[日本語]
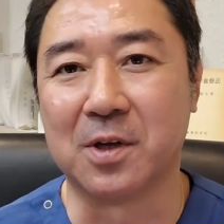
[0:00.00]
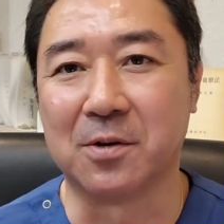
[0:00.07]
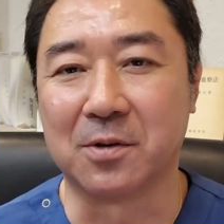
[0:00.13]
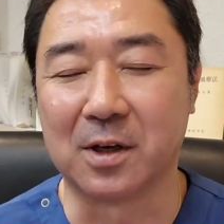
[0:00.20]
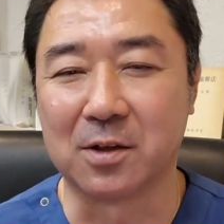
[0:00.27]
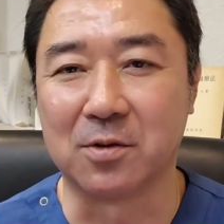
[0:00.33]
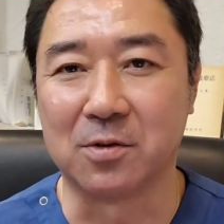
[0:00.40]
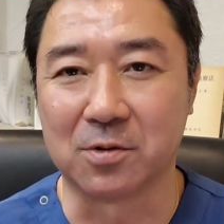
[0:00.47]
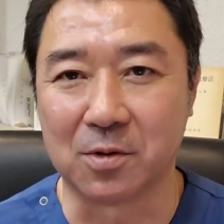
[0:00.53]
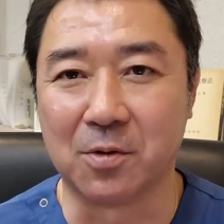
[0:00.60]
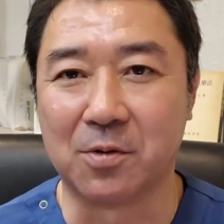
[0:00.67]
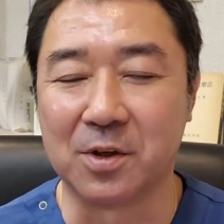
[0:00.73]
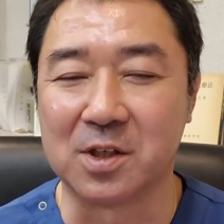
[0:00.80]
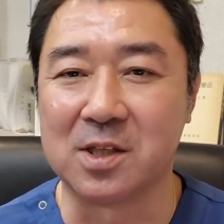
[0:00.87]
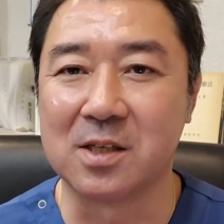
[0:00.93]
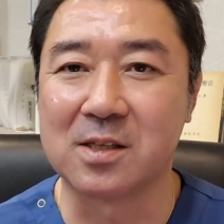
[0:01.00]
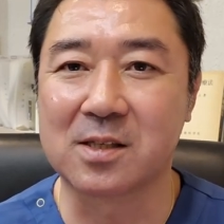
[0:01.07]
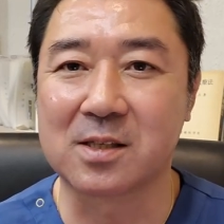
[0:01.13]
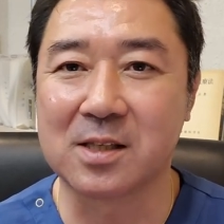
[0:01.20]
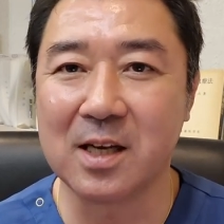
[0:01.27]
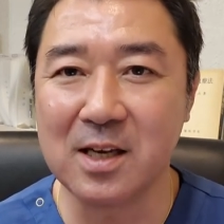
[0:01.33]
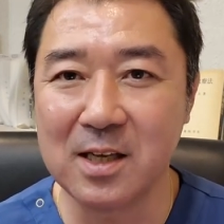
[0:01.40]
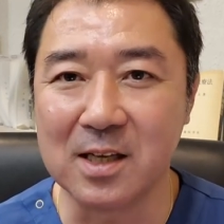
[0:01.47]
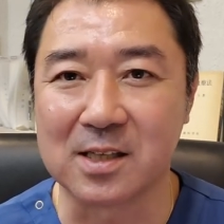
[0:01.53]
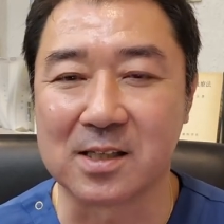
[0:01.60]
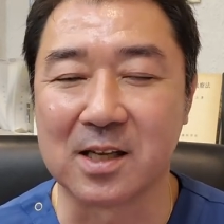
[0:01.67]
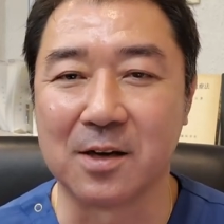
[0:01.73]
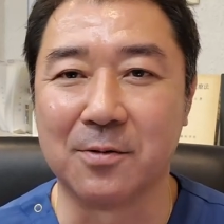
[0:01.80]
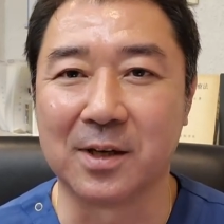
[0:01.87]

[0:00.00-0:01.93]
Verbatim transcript: なのかというと、これ実際にですね、